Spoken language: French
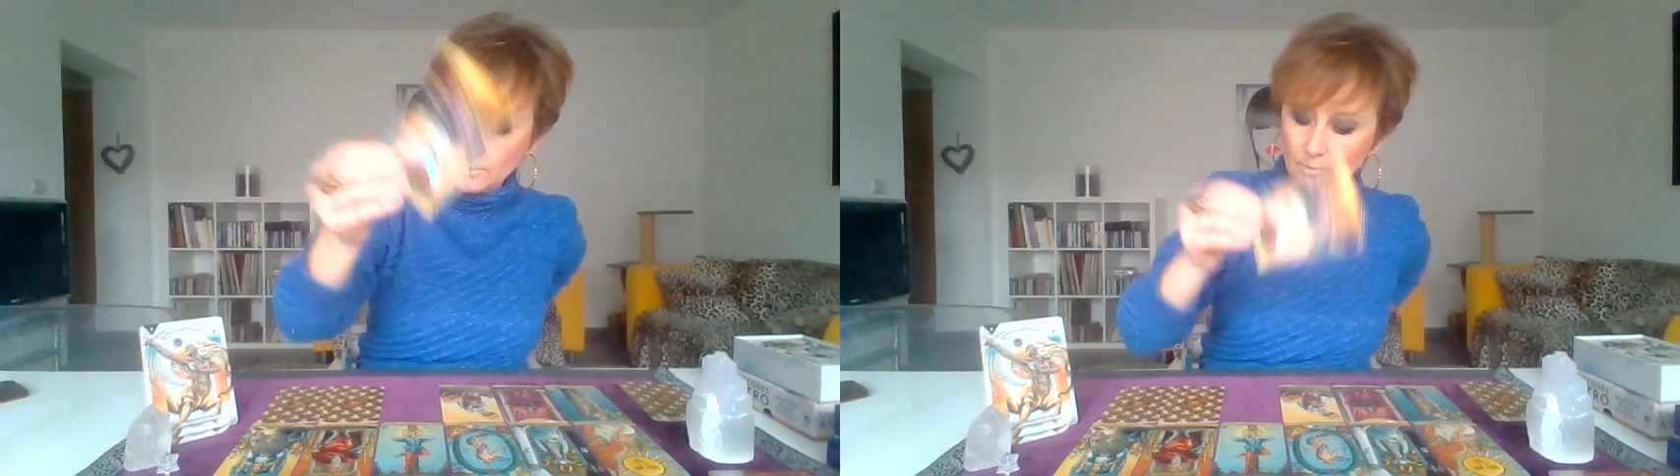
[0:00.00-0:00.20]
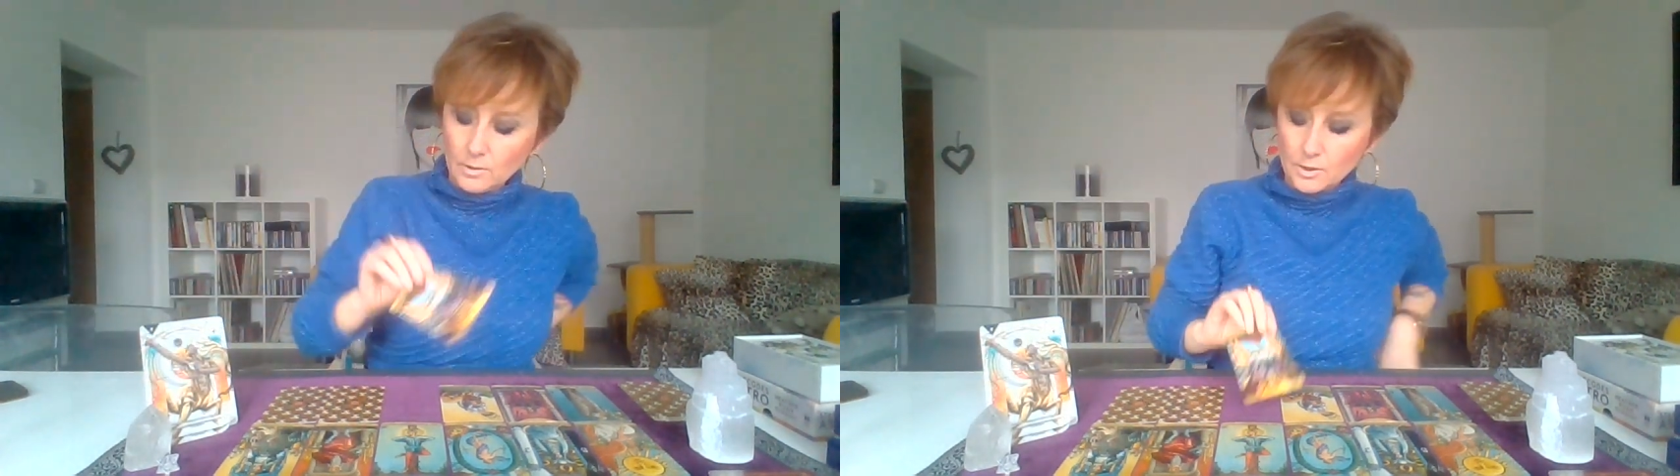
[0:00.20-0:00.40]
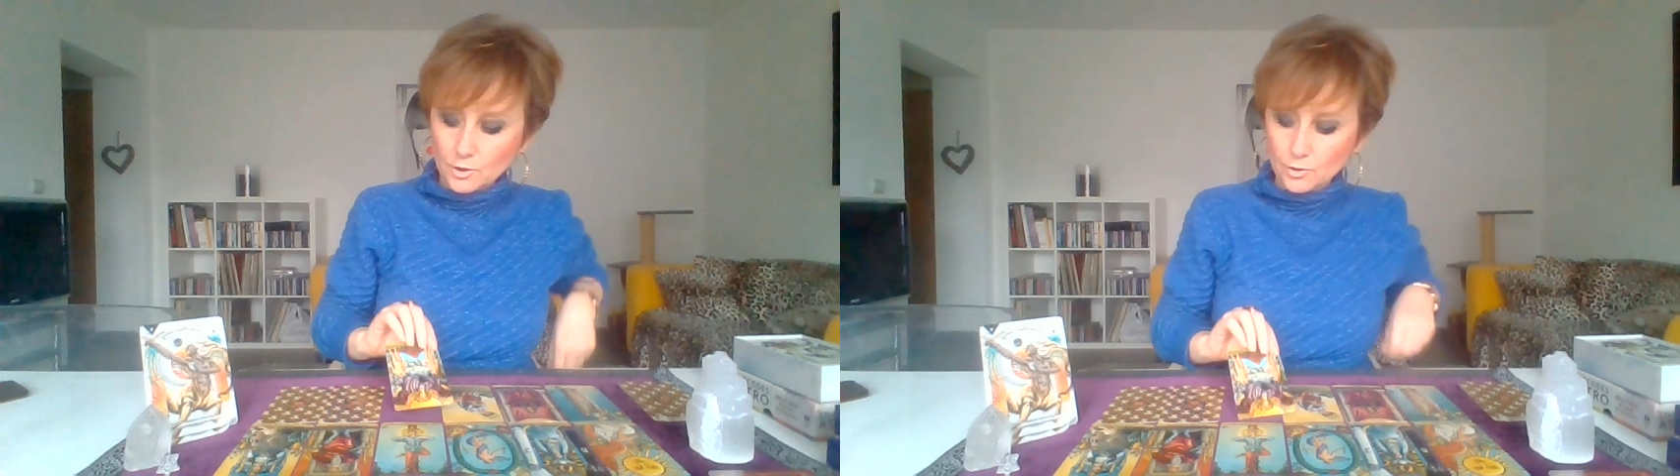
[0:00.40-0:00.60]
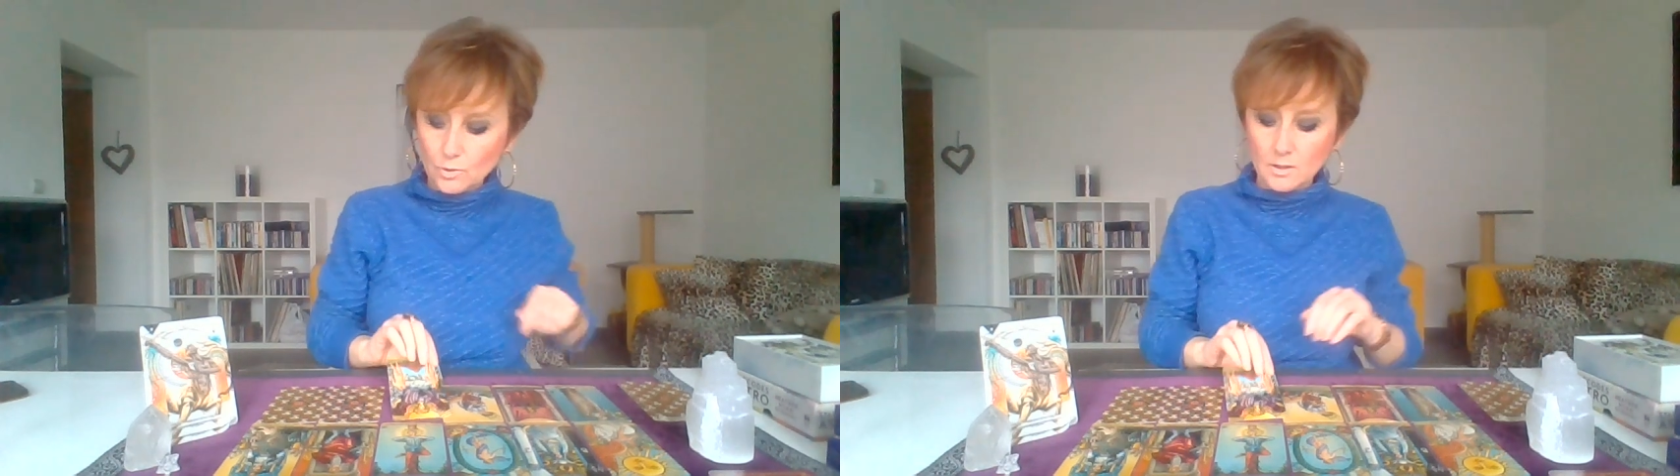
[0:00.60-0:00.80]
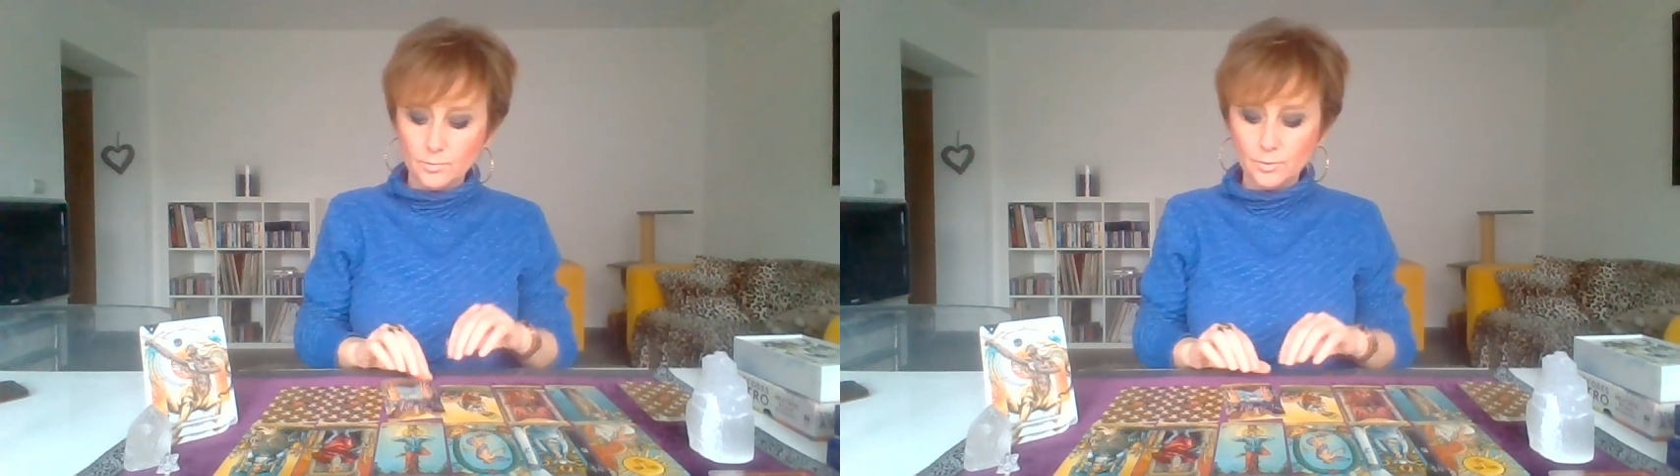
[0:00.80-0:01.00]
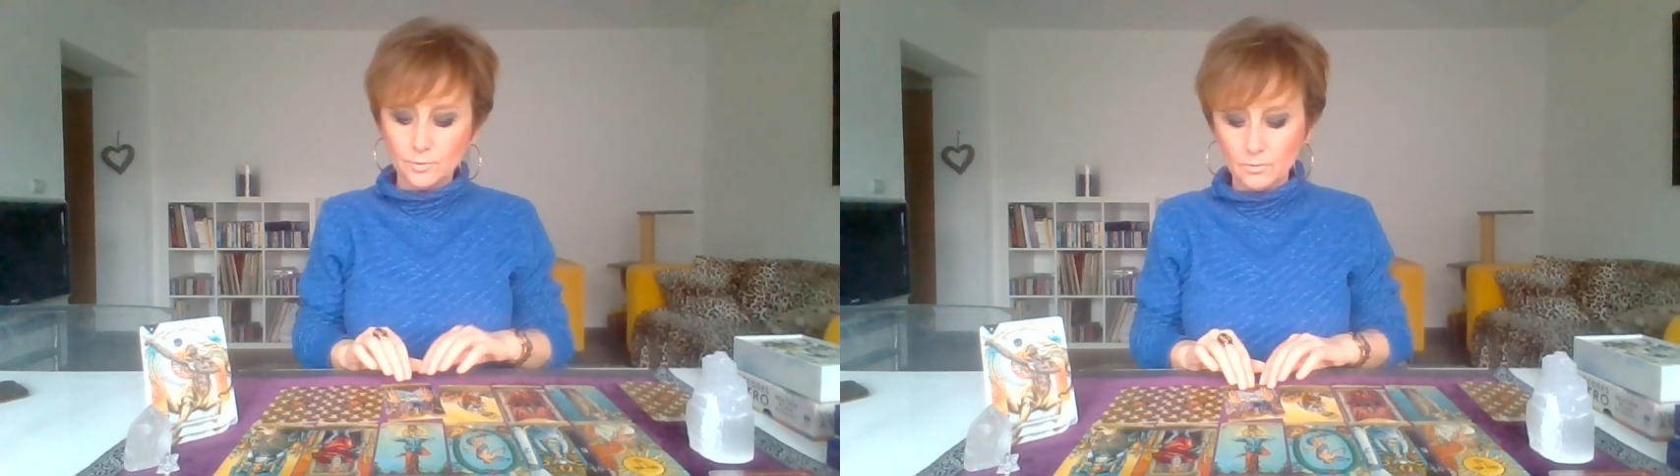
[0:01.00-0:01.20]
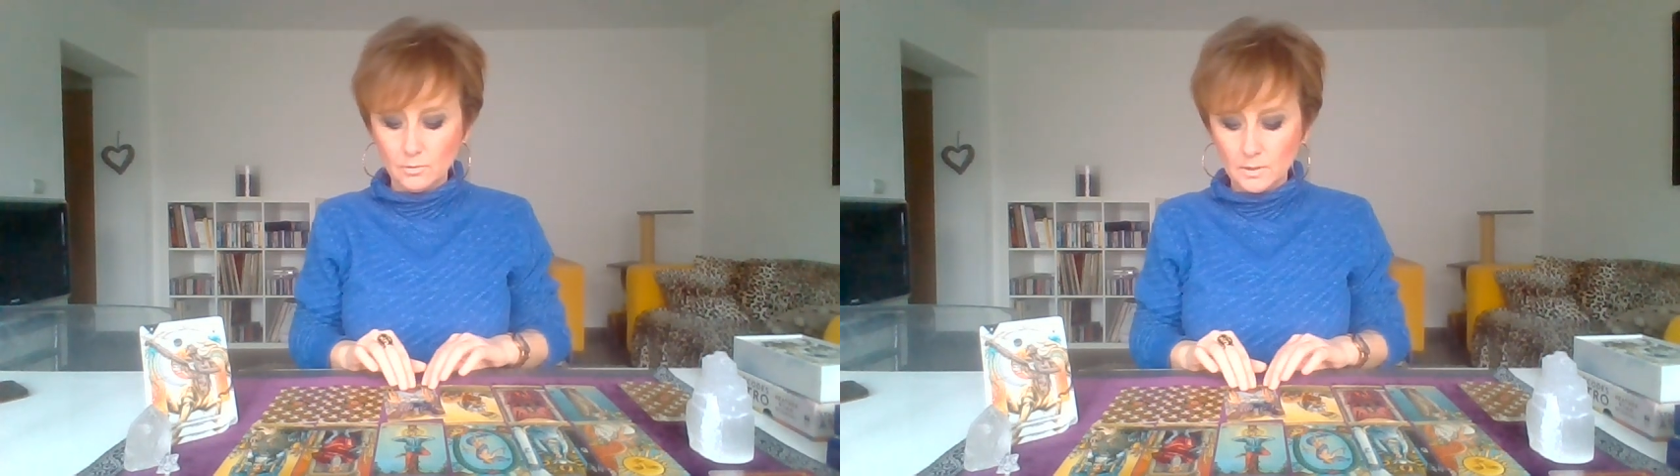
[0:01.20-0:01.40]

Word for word: il y aura un choix important.